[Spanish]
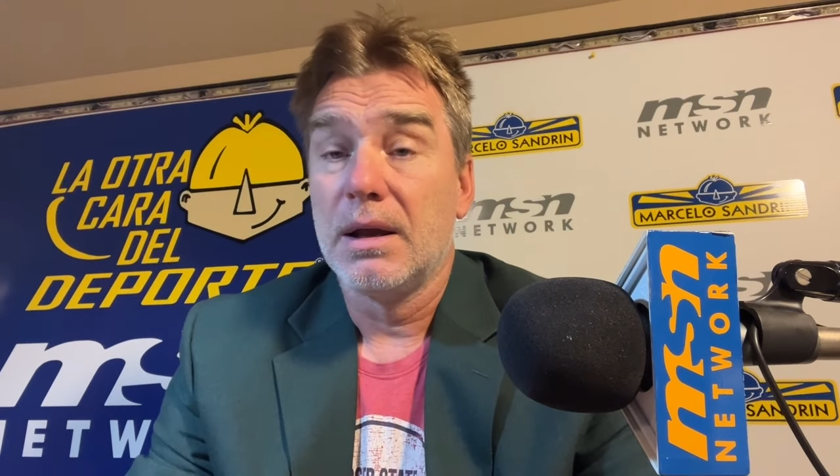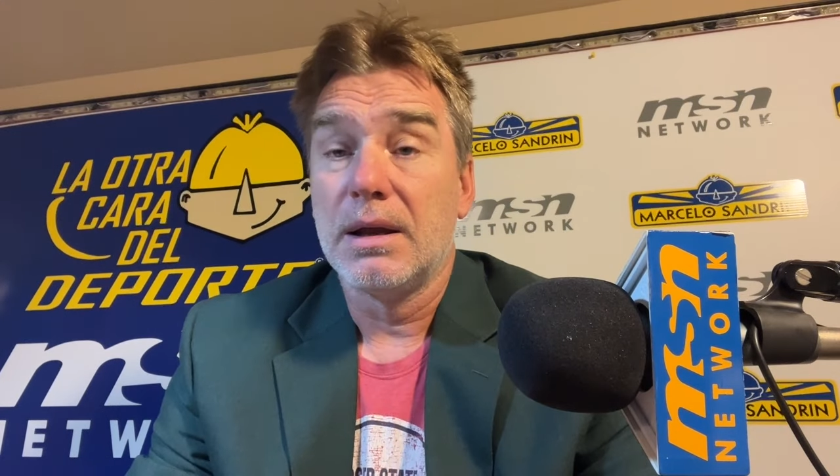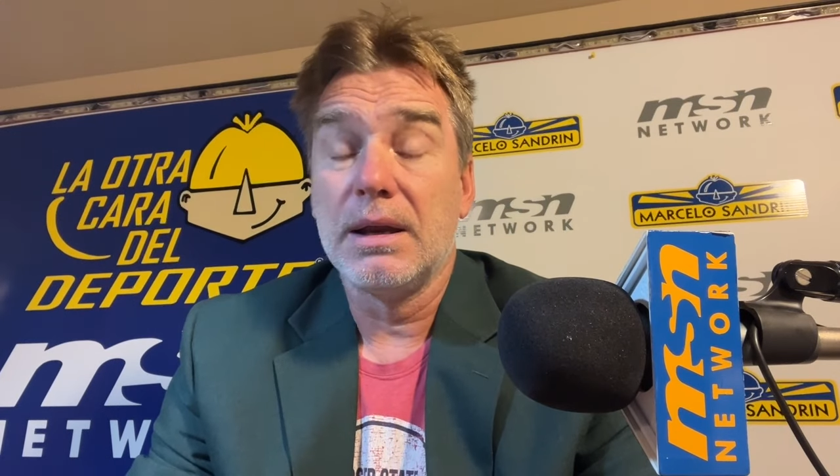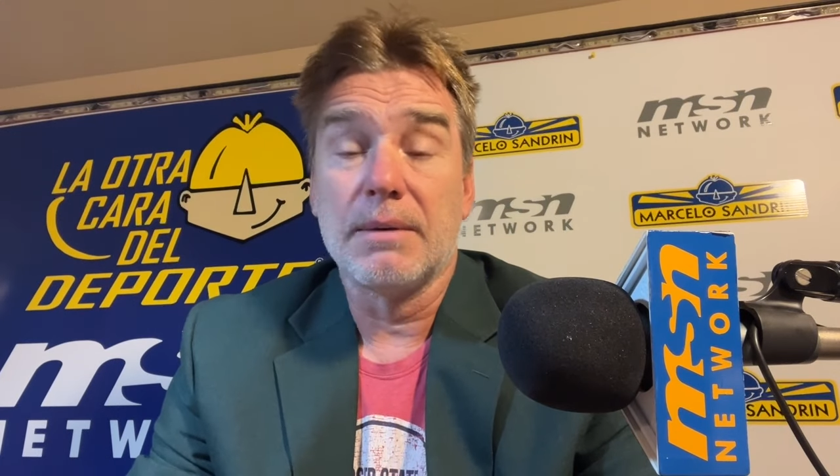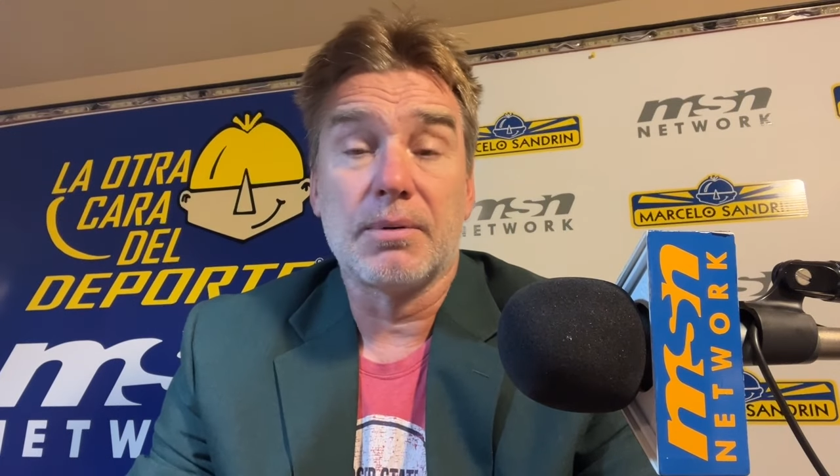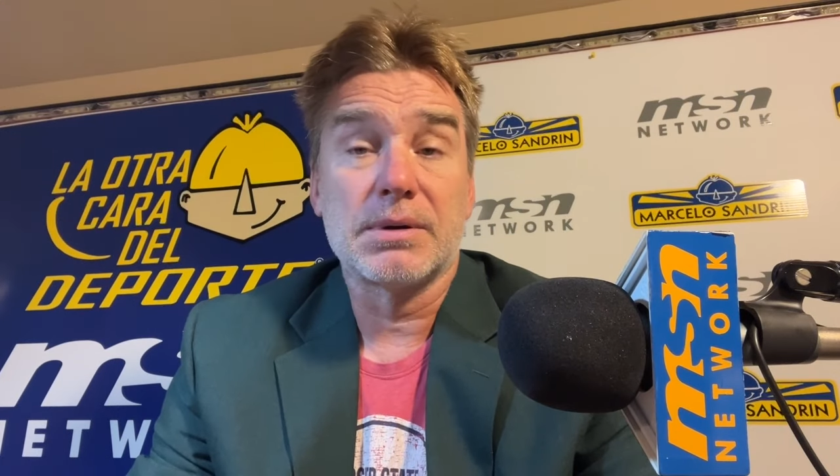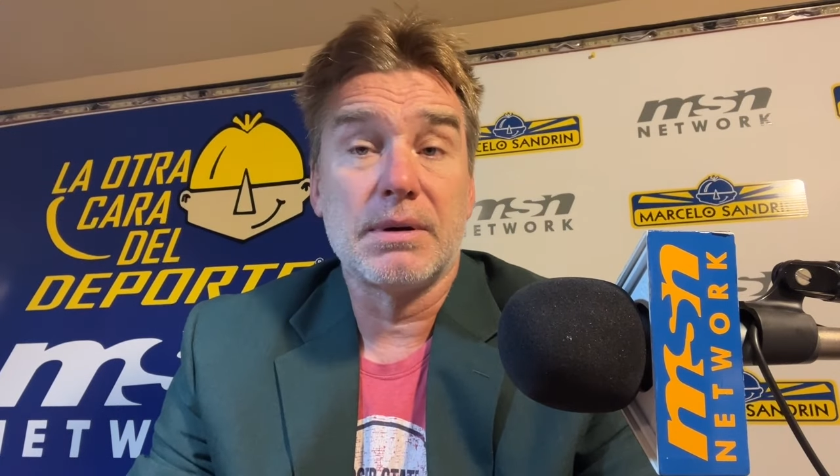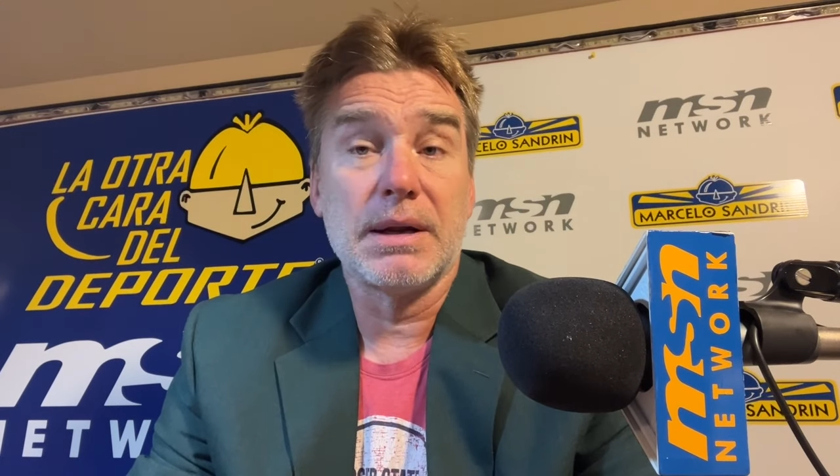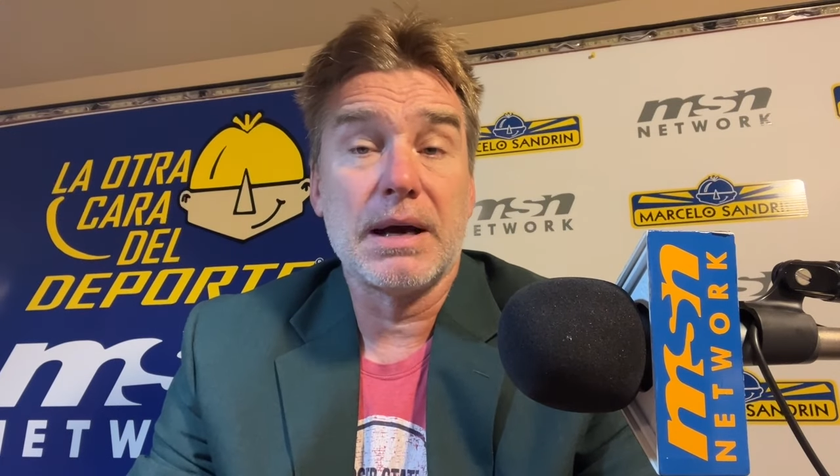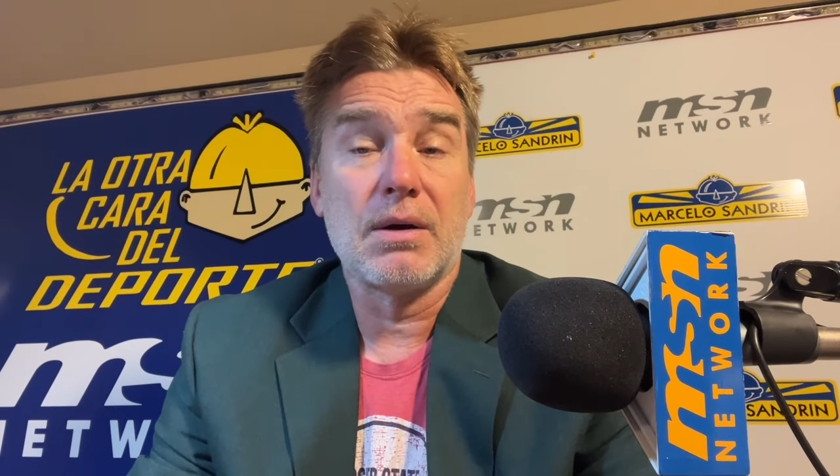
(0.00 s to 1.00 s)
y la
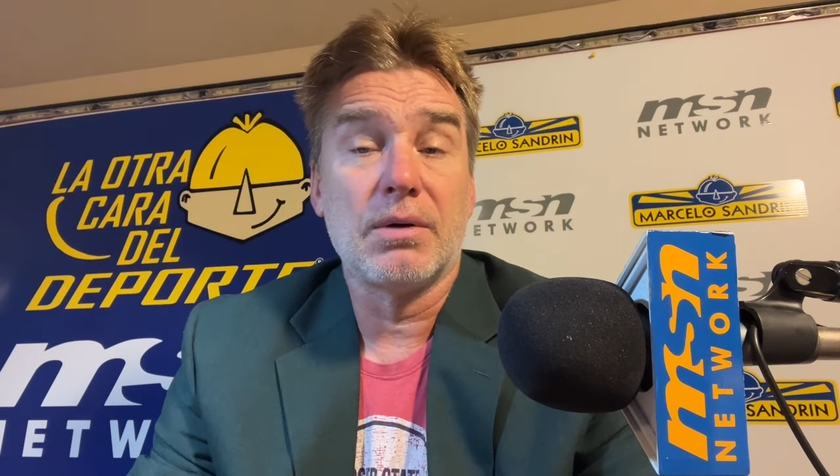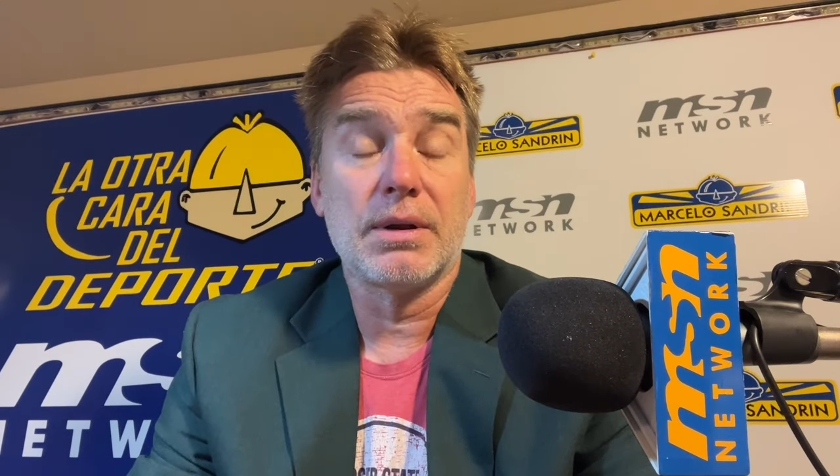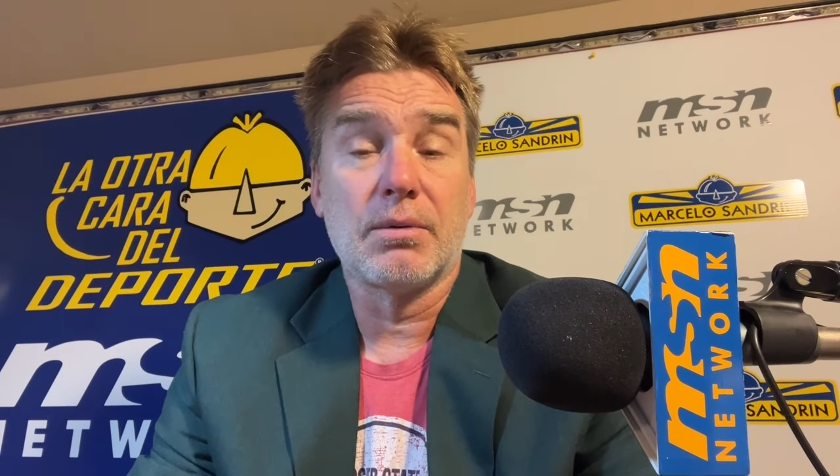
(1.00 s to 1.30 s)
posibilidad hoy de